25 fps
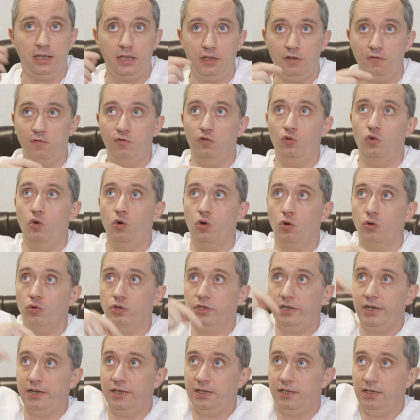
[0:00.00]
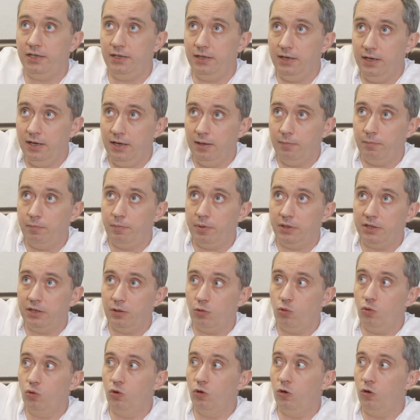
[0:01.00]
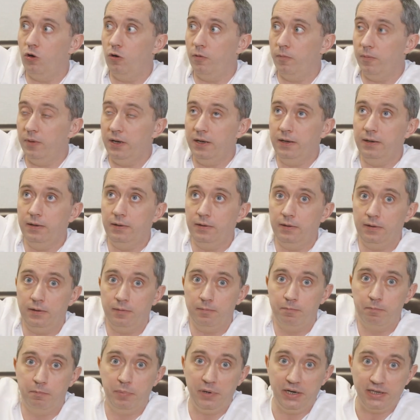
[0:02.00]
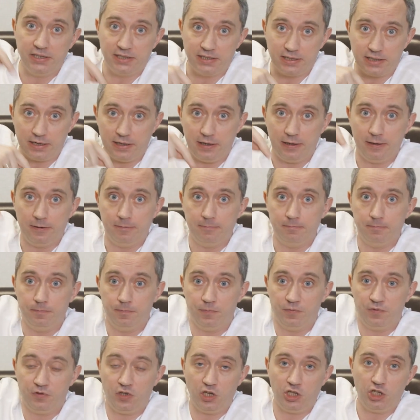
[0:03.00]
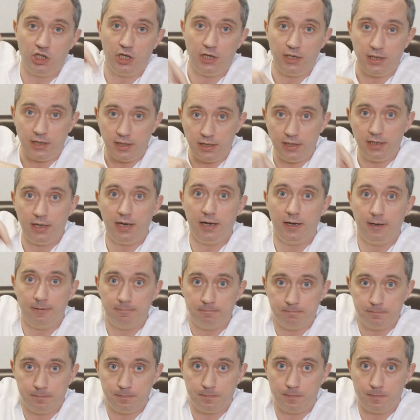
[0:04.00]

надо в гору зайти под углом быстро в течение дня.